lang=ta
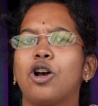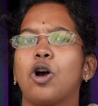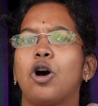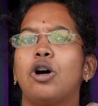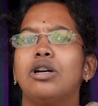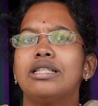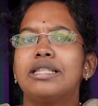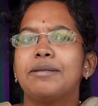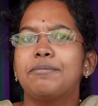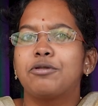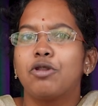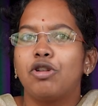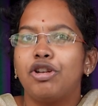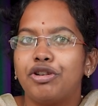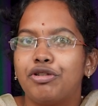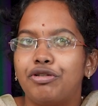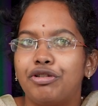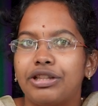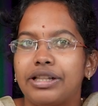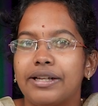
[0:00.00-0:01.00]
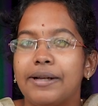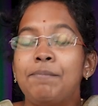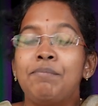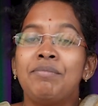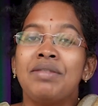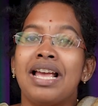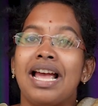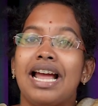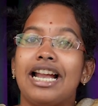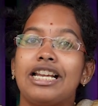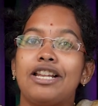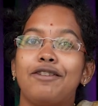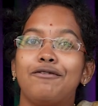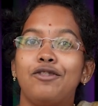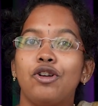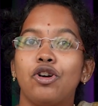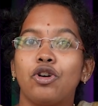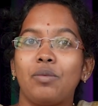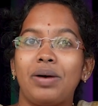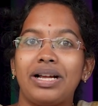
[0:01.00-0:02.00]
நான் கான்செப்ட் சொல்லி கொடுத்து அண்ட்
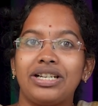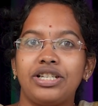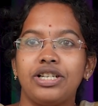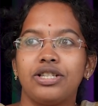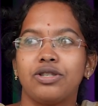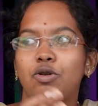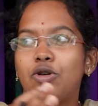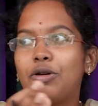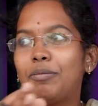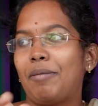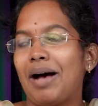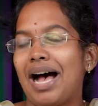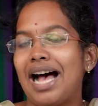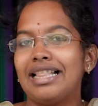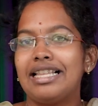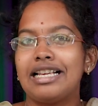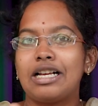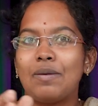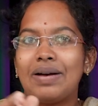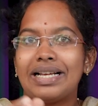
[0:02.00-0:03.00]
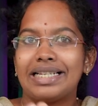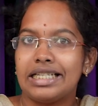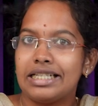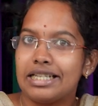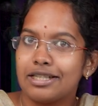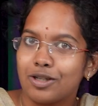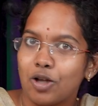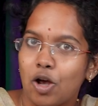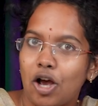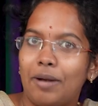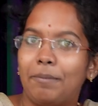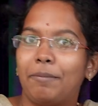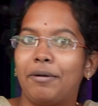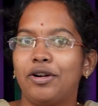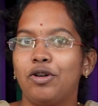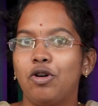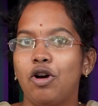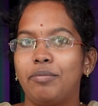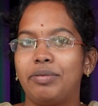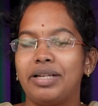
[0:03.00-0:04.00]
இவ்வளோ கொஷின்ஸ் ஒரு பாதி கொஷின்ஸை சால்வ்
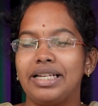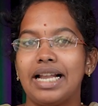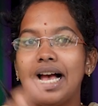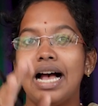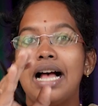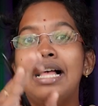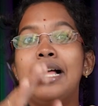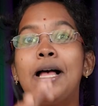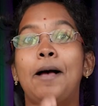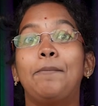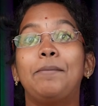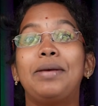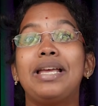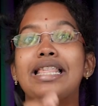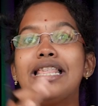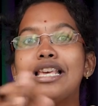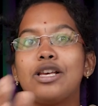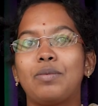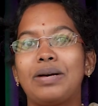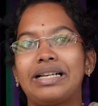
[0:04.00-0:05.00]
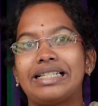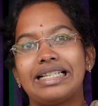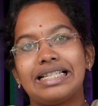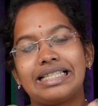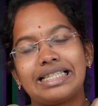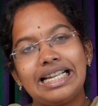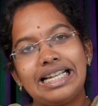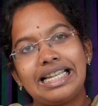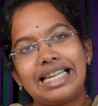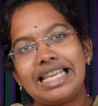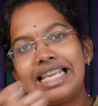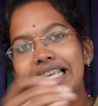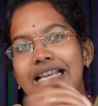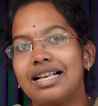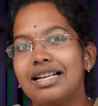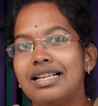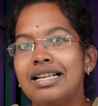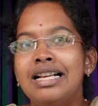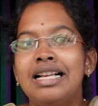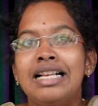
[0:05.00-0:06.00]
பண்ணோம் அப்படின்னா மீனி கொஷின்ஸை
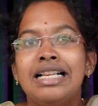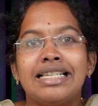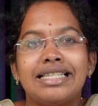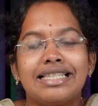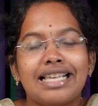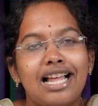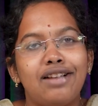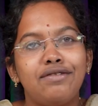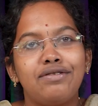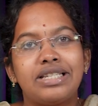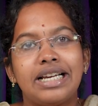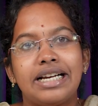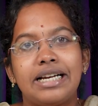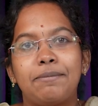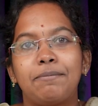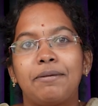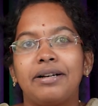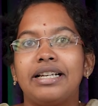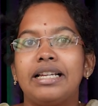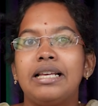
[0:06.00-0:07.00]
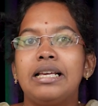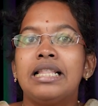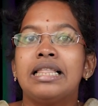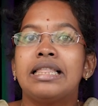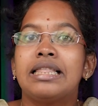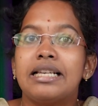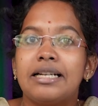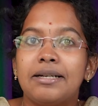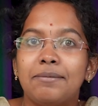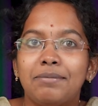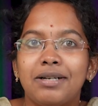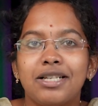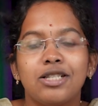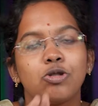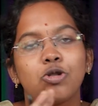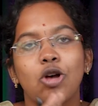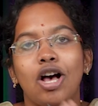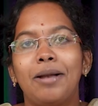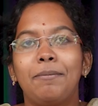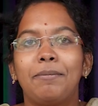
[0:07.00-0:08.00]
நீங்கள் செல்ஃப் ஸ்டடி பண்ணி திரும்ப
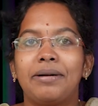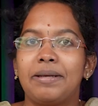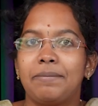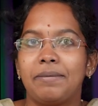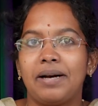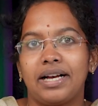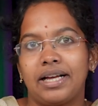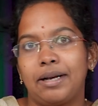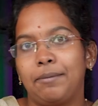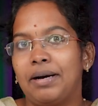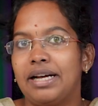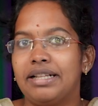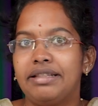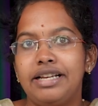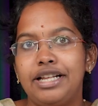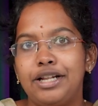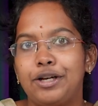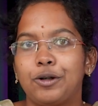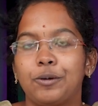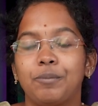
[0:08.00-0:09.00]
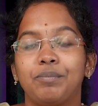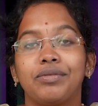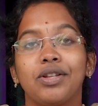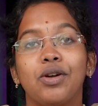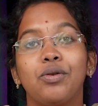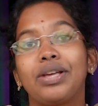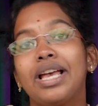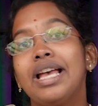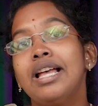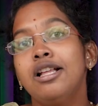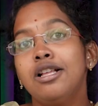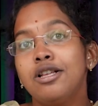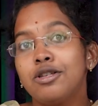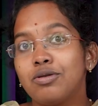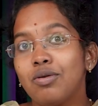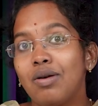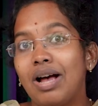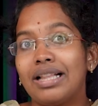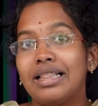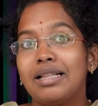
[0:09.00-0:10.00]
சால்வ் பண்ணி பார்க்குற மாதிரி இருக்கும் ஓகே
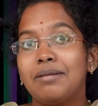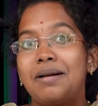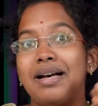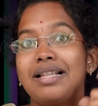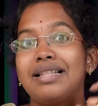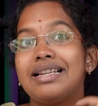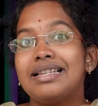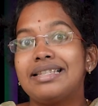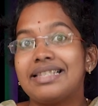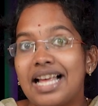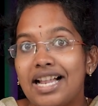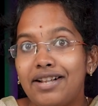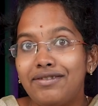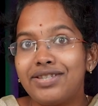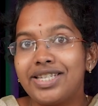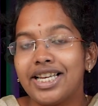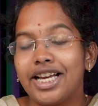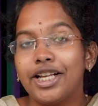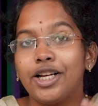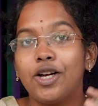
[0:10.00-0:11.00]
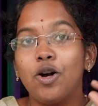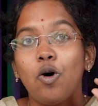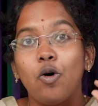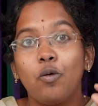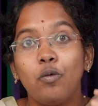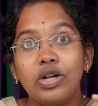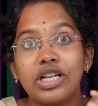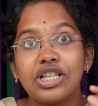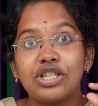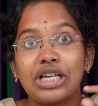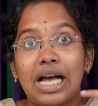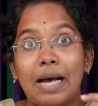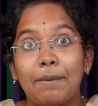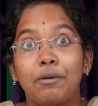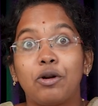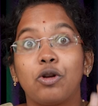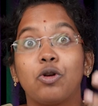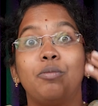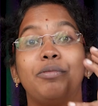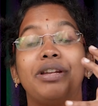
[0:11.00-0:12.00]
ஸோ அந்த மாதிரி செல்ஃப் ஸ்டடிக்கு ஒவ்வொரு
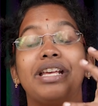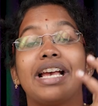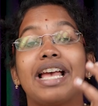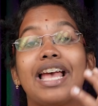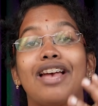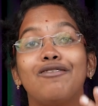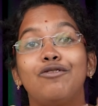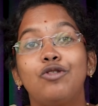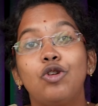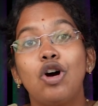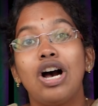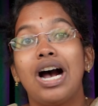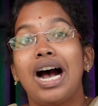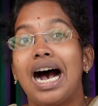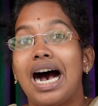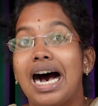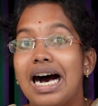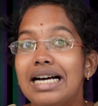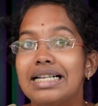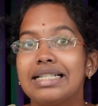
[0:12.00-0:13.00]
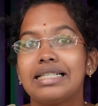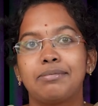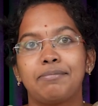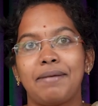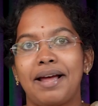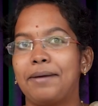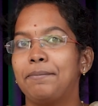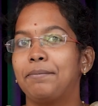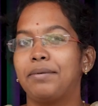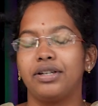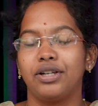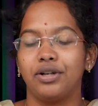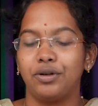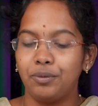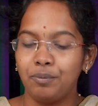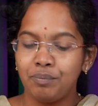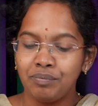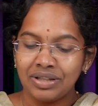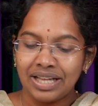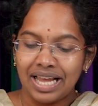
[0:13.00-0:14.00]
சாப்டருக்கும் நீங்கள் எவ்வளோ ஹார்ஸ் ஸ்பெண்ட்
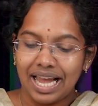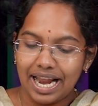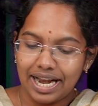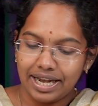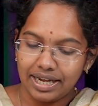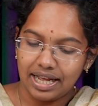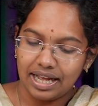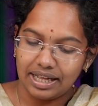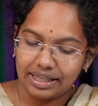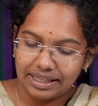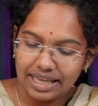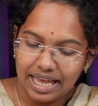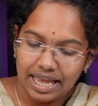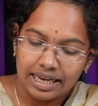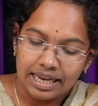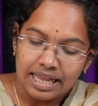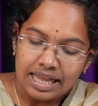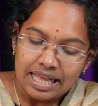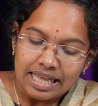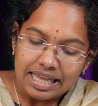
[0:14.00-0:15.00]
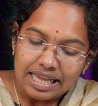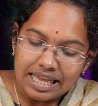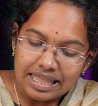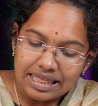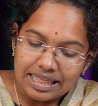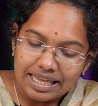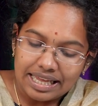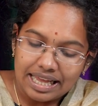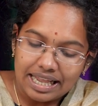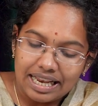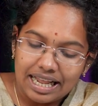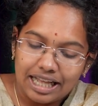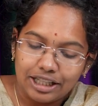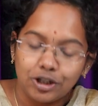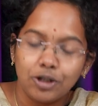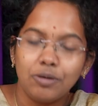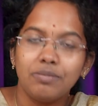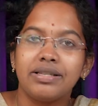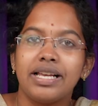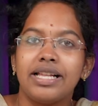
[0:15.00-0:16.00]
பண்ணணும் அண்ட் அகேன் இந்த
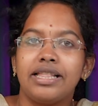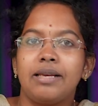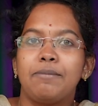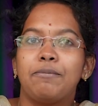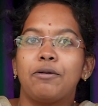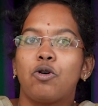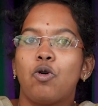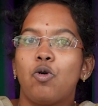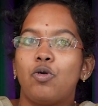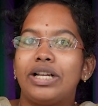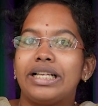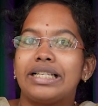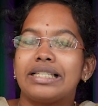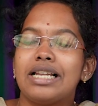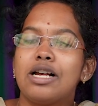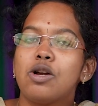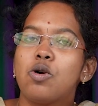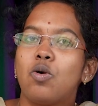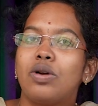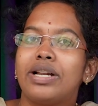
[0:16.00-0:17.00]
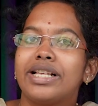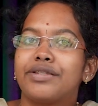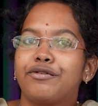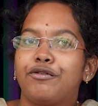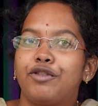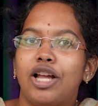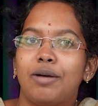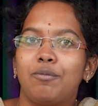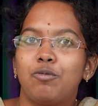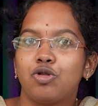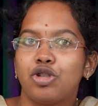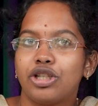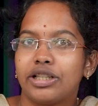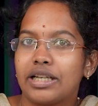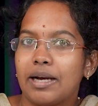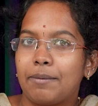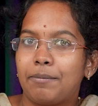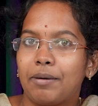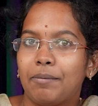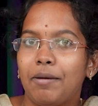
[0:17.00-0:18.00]
எல்லாத்தையும் சேர்த்து இப்போ கோனிக்ஸ்னா கோனிக்ஸ் ஃபுல்லாக
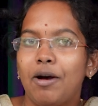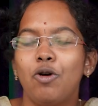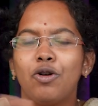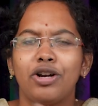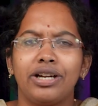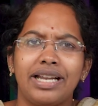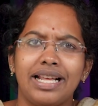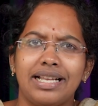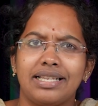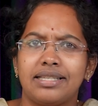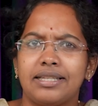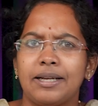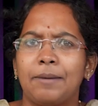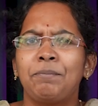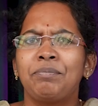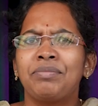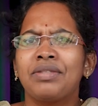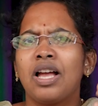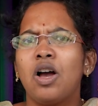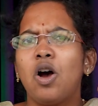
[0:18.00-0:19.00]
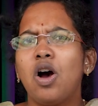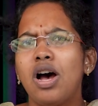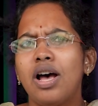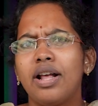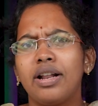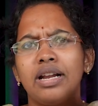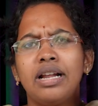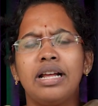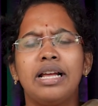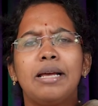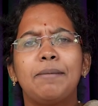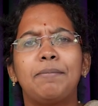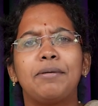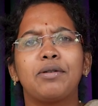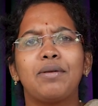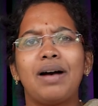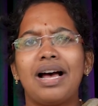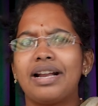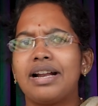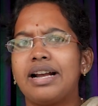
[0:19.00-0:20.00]
முடிச்சதுக்கு அப்புறமா ஒரு டெஸ்ட் ஆர் இப்போ
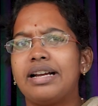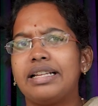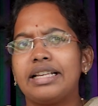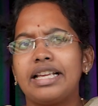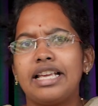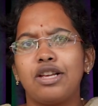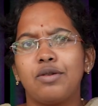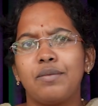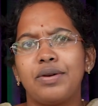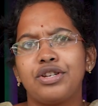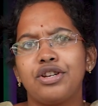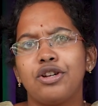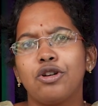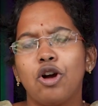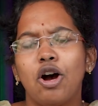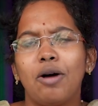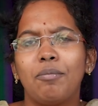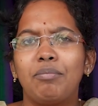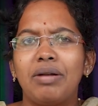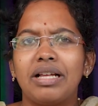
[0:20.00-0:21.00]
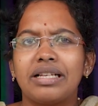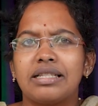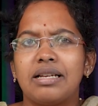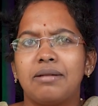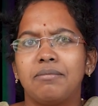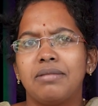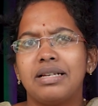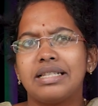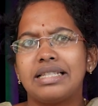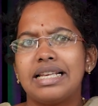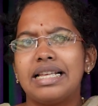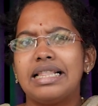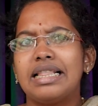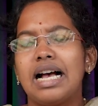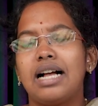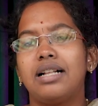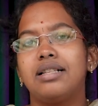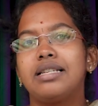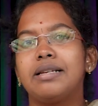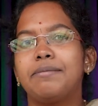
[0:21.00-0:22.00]
குவாட்ராட்டிக் ஈக்குவேஷன் காம்ப்ளெக்ஸ் நம்பர்ஸ் இந்த
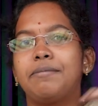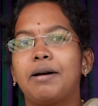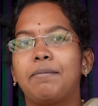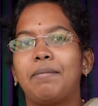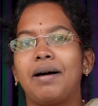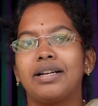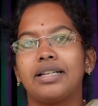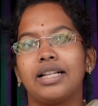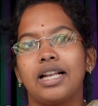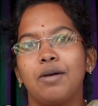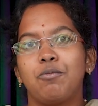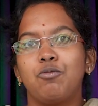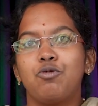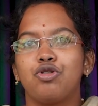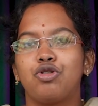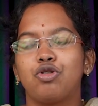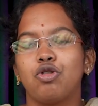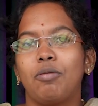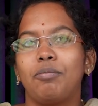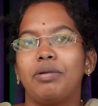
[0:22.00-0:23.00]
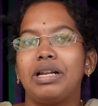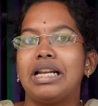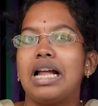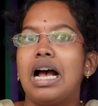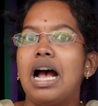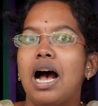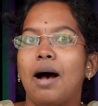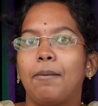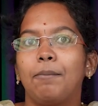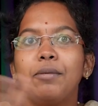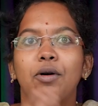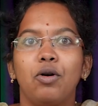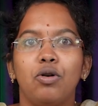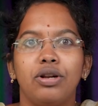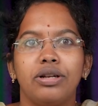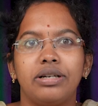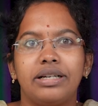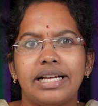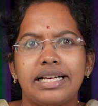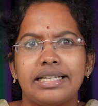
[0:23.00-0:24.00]
அல்ஜிப்ரா பாட்டெல்லாம் முடிச்சோம் அப்படின்னா அப்போ
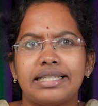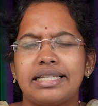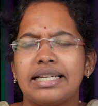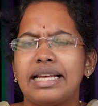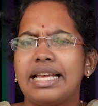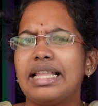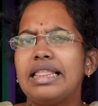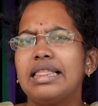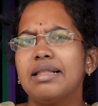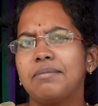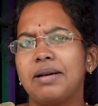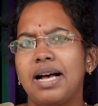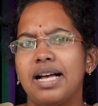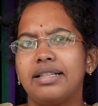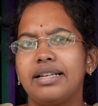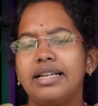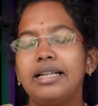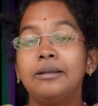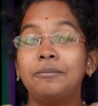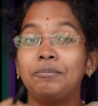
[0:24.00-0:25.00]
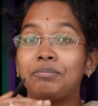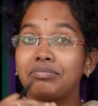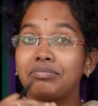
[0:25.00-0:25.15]
ஒரு டெஸ்ட் இந்த மாதிரி